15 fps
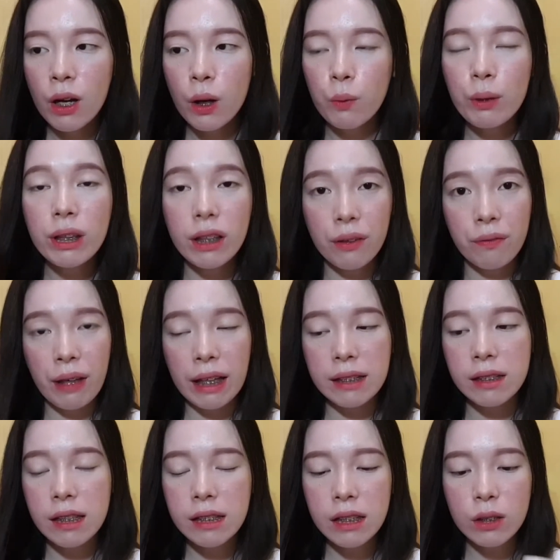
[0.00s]
quick
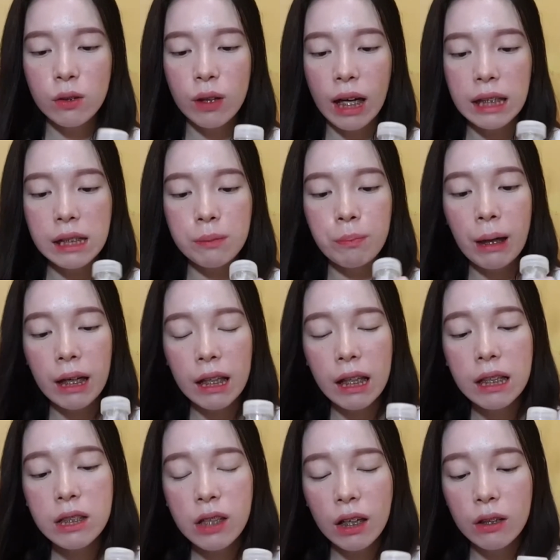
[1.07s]
effects. Kasi ito guys, para
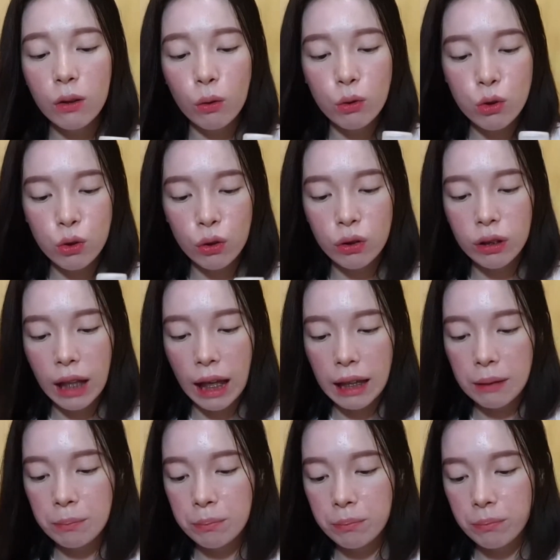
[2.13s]
lang siyang lotion
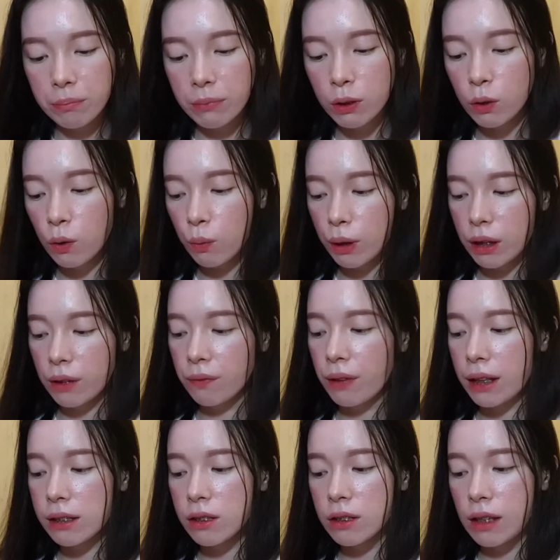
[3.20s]
type yung quick
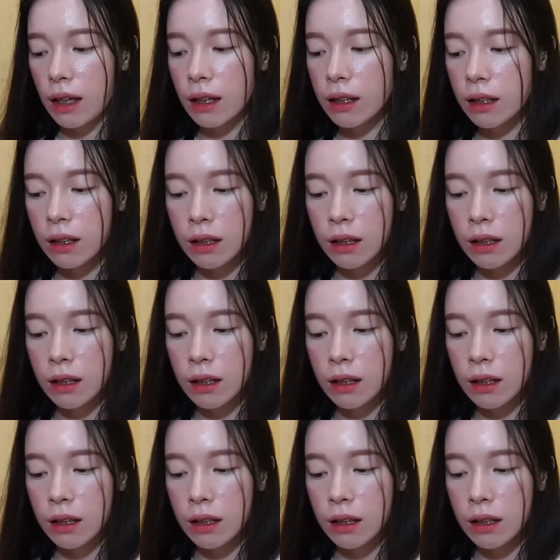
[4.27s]
effects niya.